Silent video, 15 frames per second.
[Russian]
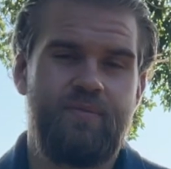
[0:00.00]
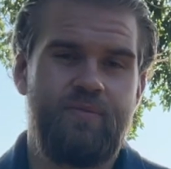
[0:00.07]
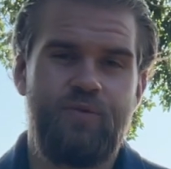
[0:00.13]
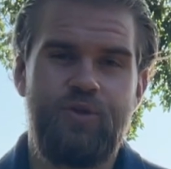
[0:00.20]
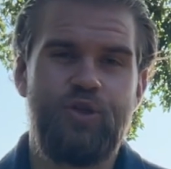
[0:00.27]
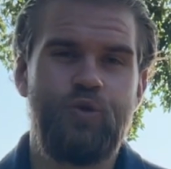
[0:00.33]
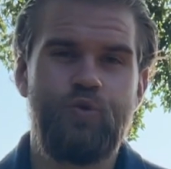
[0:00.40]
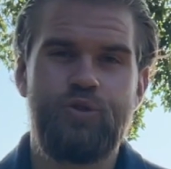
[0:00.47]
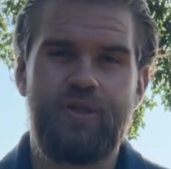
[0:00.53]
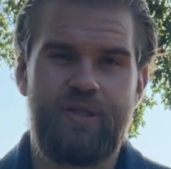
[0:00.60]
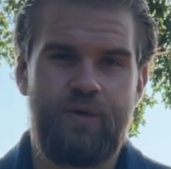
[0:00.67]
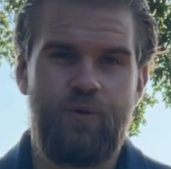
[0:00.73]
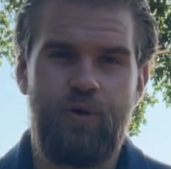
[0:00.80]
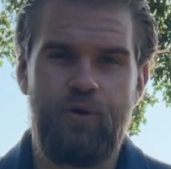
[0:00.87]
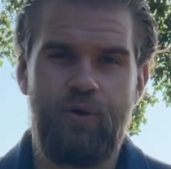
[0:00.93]
не нужно
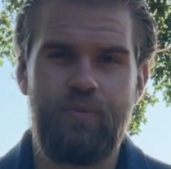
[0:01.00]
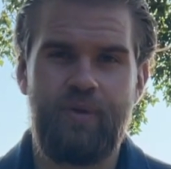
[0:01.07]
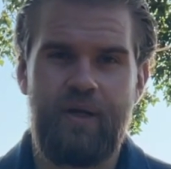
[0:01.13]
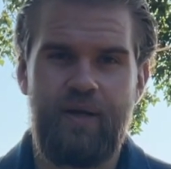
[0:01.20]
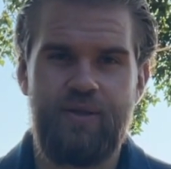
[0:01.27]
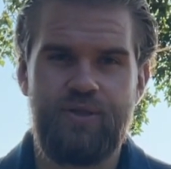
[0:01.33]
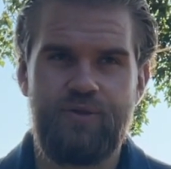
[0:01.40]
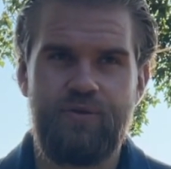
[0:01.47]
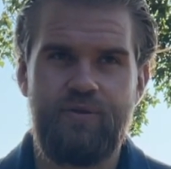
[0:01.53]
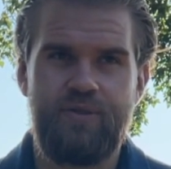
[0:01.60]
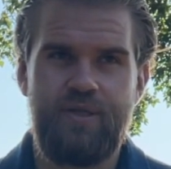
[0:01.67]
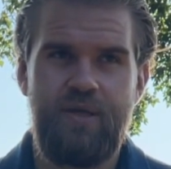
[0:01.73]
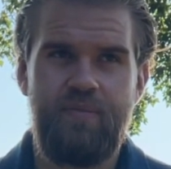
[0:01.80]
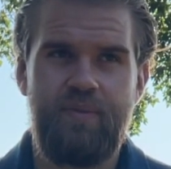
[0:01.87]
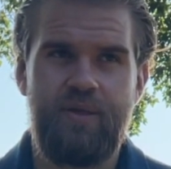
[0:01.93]
такое огромное количество
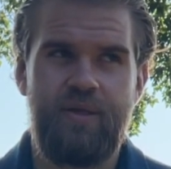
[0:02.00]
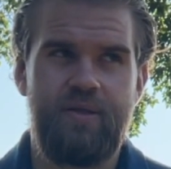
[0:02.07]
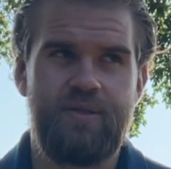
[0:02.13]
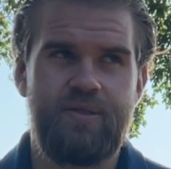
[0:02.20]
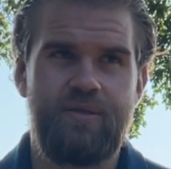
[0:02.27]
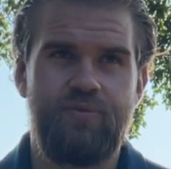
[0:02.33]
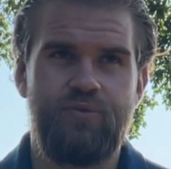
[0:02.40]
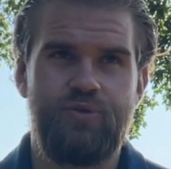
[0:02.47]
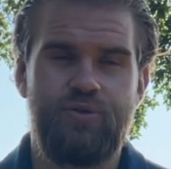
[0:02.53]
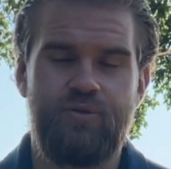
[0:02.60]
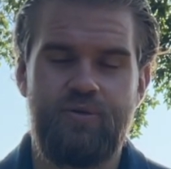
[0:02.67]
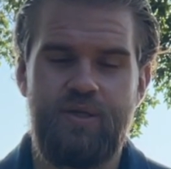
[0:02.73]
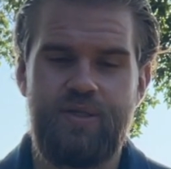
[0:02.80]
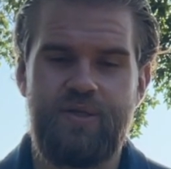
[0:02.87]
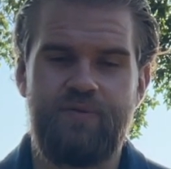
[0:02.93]
людей, банально из-за того, что есть